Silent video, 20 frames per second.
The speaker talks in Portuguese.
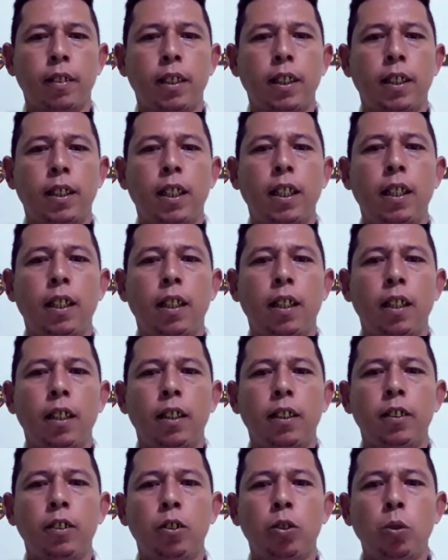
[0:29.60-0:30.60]
e
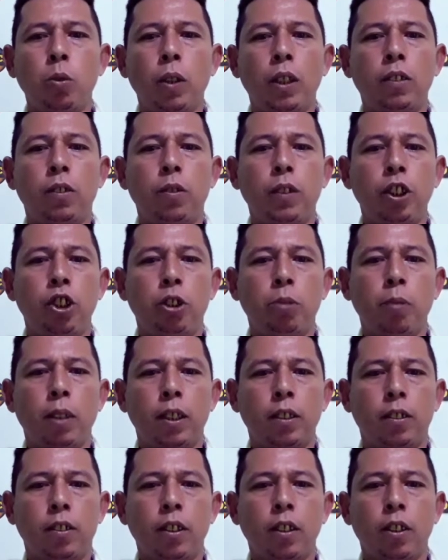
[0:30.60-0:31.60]
que duas
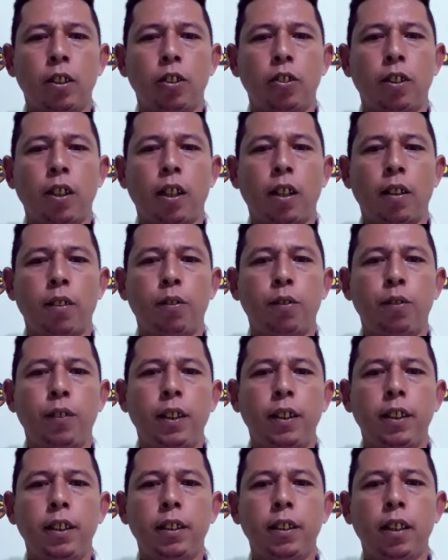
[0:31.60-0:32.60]
vítimas já
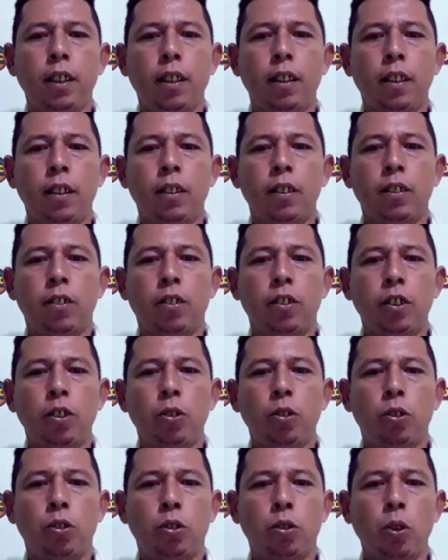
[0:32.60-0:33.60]
ferida
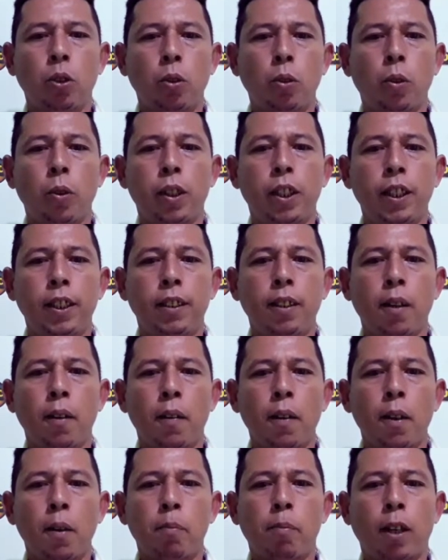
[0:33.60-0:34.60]
sido
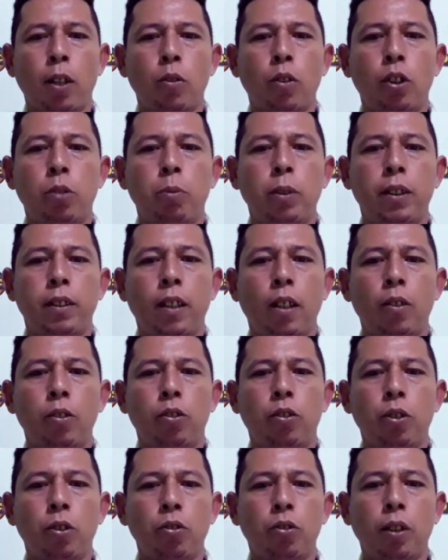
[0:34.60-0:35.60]
socorrida para o Hospital
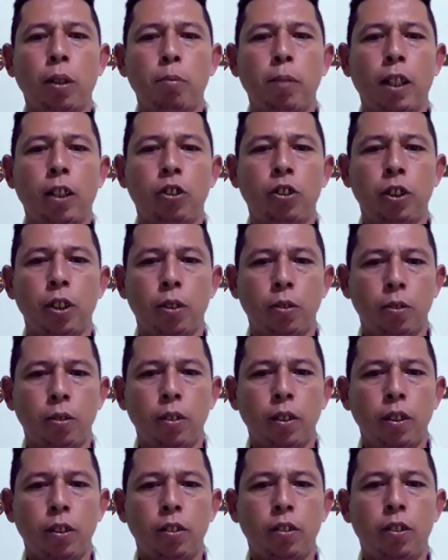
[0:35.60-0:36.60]
São Sebastião,
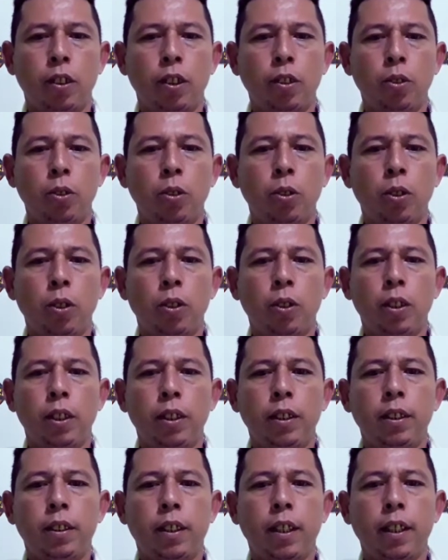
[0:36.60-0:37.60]
sendo
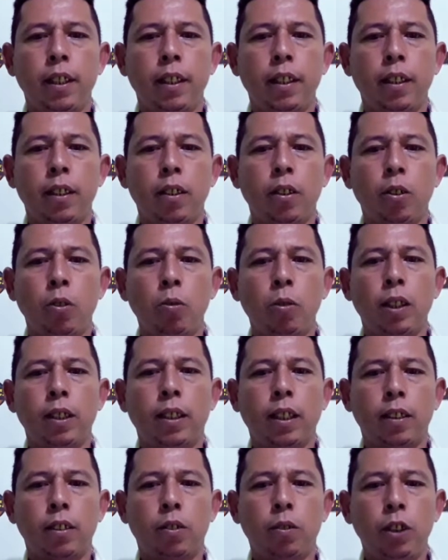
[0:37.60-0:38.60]
em que uma
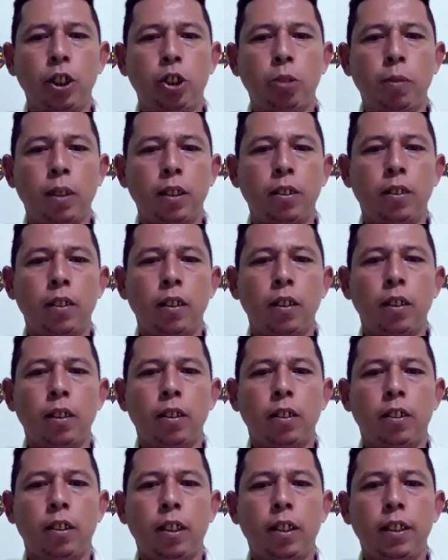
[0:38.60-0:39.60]
das vítimas
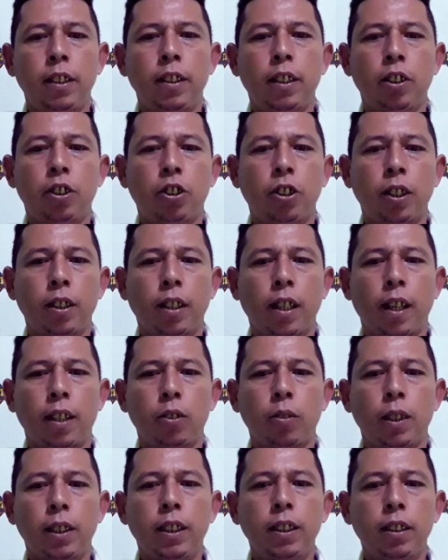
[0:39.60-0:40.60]
teria
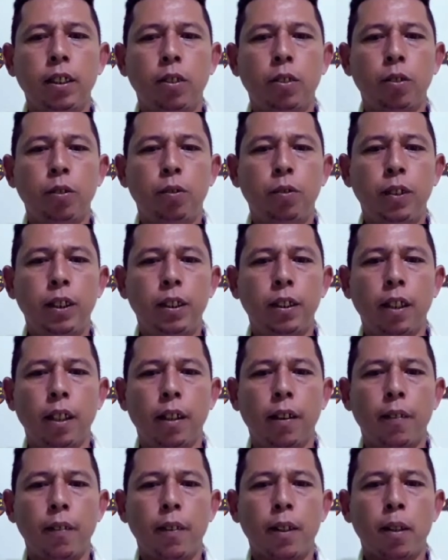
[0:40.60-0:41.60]
chegado ainda com
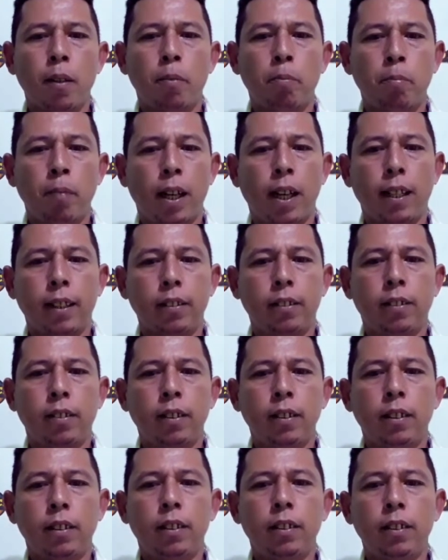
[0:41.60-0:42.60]
vida, mas
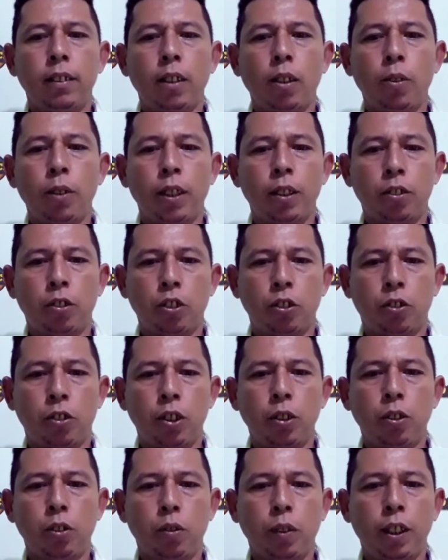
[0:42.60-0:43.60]
não
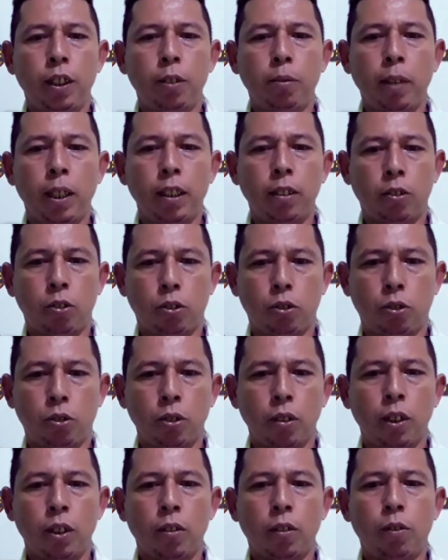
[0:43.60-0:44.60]
resistiu aos ferimentos.
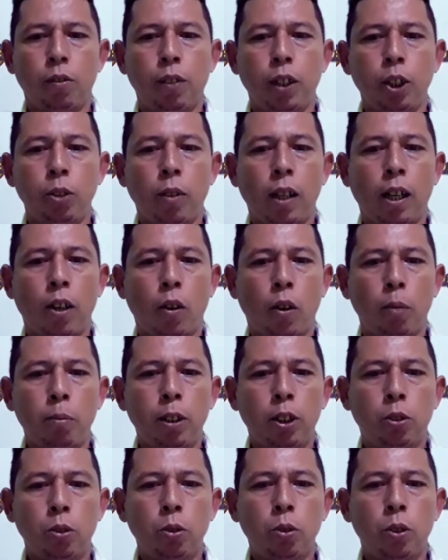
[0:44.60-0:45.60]
Veio a
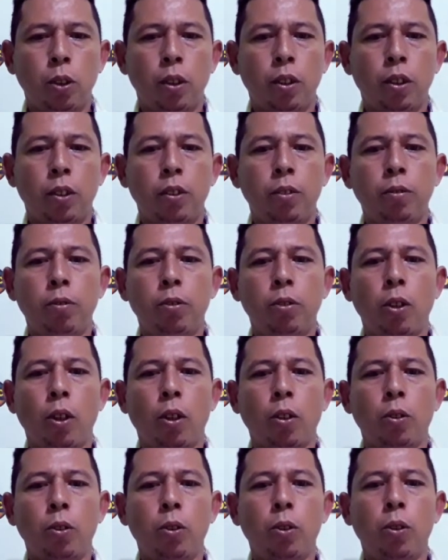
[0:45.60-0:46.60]
óbito
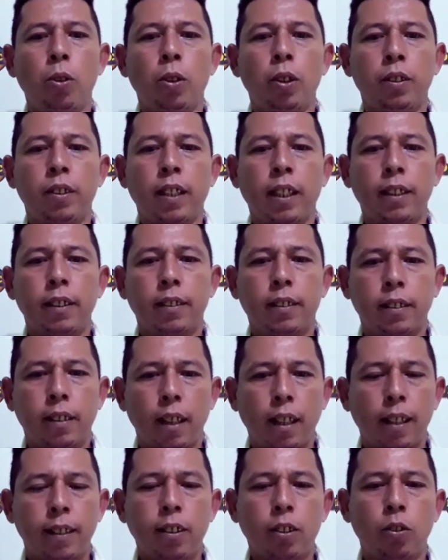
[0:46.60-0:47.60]
logo na
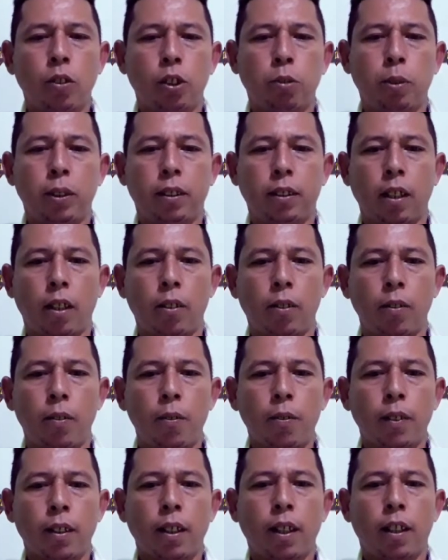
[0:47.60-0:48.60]
entrada do hospital.
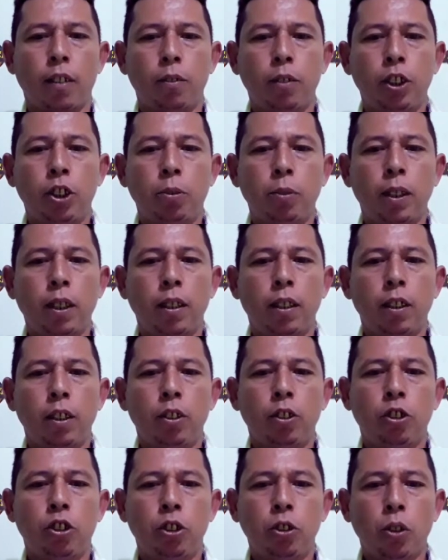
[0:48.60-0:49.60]
A vítima,
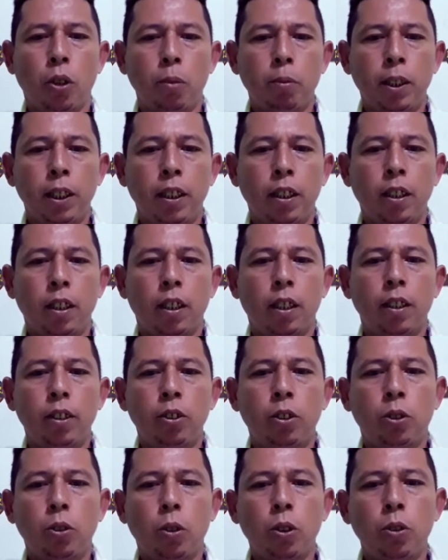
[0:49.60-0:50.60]
de nome
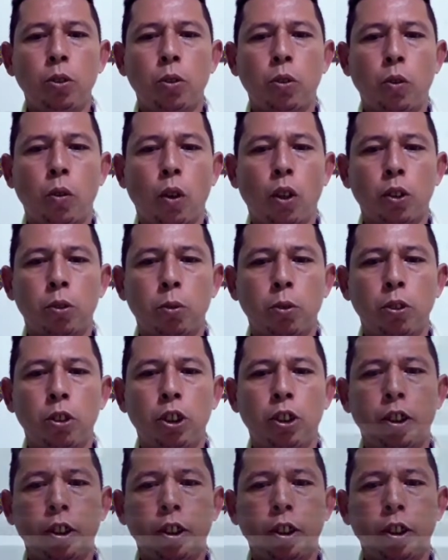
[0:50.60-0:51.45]
Antônio Cosmo, de